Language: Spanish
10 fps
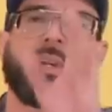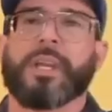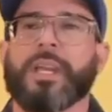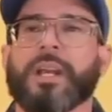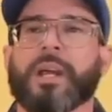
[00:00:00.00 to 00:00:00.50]

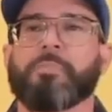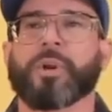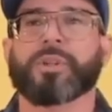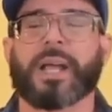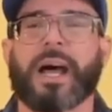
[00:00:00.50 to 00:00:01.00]
y
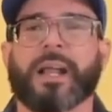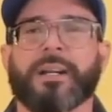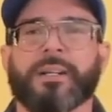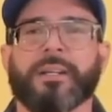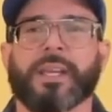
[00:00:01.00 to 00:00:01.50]

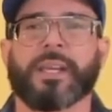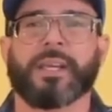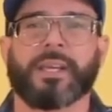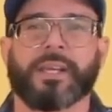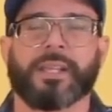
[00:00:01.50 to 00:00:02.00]
reportar
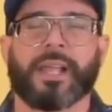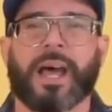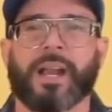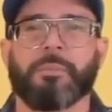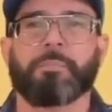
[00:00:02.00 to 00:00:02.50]
y
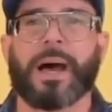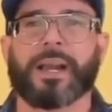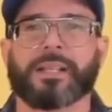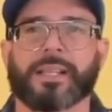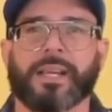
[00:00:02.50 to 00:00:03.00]
dar el
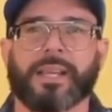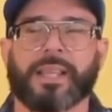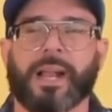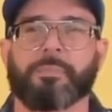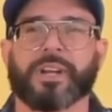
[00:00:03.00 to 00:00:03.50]
parte
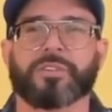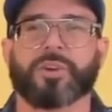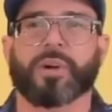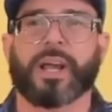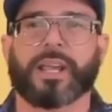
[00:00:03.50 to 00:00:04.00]
de la
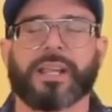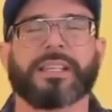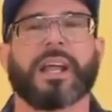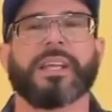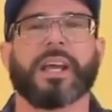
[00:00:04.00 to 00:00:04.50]
persona que
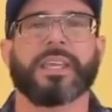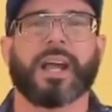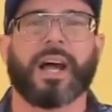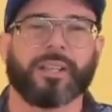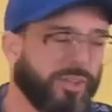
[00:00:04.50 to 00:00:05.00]
estaría
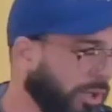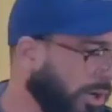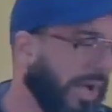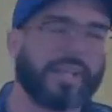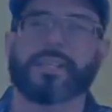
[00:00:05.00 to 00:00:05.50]
llegando a